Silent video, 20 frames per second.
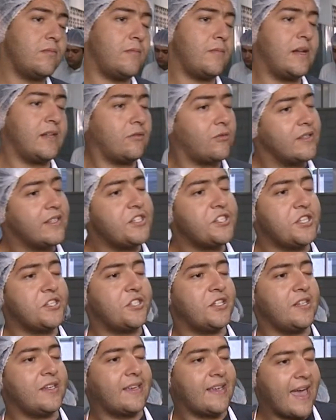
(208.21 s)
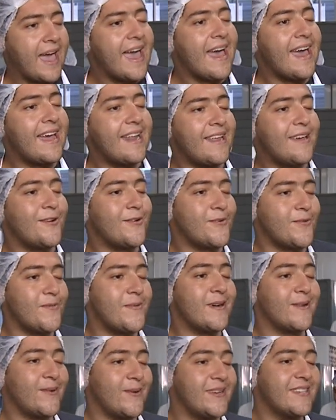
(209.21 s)
Quando a gente quer, né, alguma
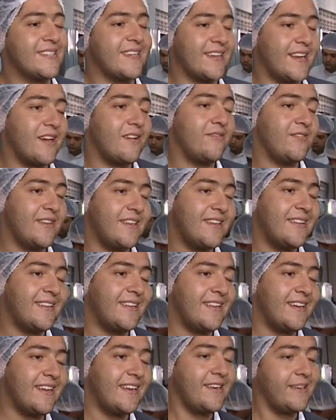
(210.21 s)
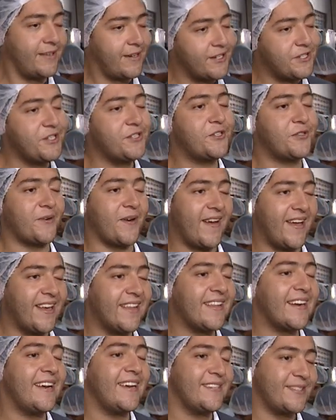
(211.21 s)
coisa na vida, né, a gente corre
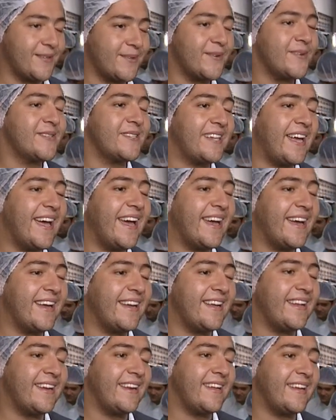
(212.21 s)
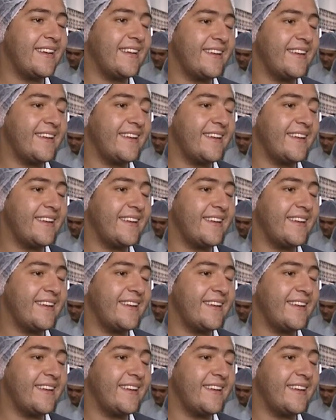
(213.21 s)
atrás e consegue, né?